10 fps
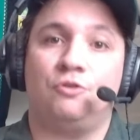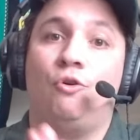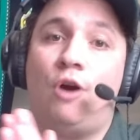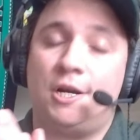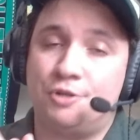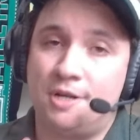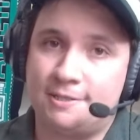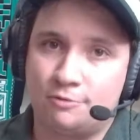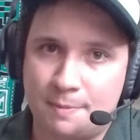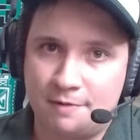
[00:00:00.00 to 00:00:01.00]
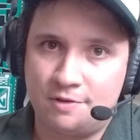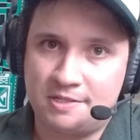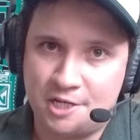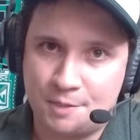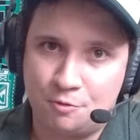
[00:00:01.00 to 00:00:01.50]
Gosto de ressaltar para
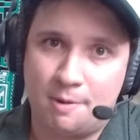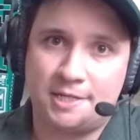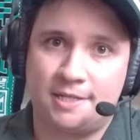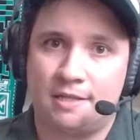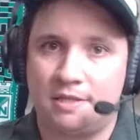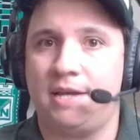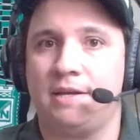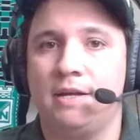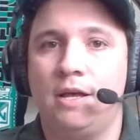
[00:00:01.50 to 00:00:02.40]
vocês que por mais que ela tenha